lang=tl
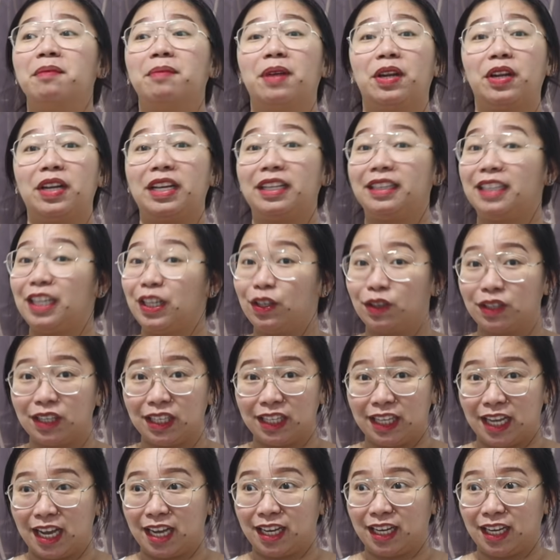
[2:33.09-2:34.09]
Pero hindi yun
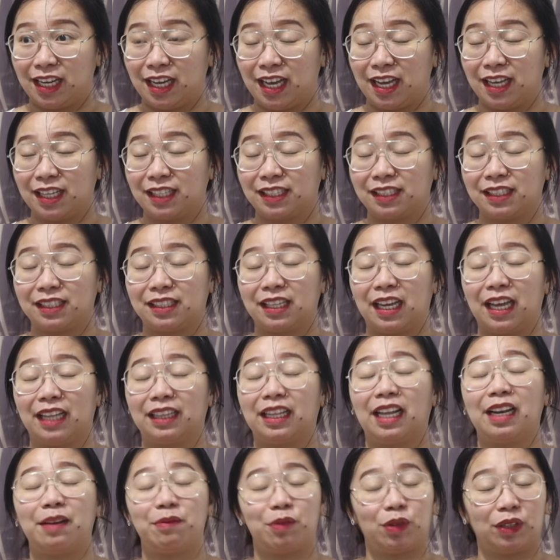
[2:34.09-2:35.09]
nangyari, guys.
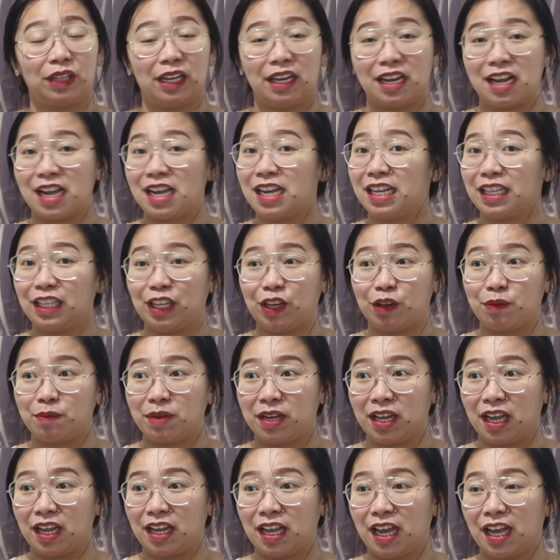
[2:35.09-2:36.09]
At alam ko talaga hindi yun
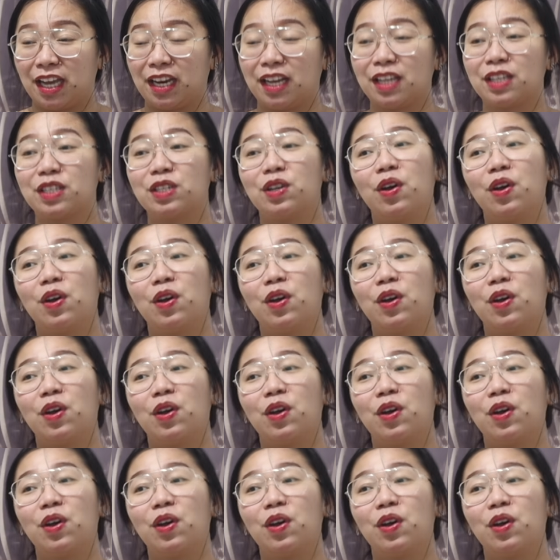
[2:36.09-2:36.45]
mangyayari.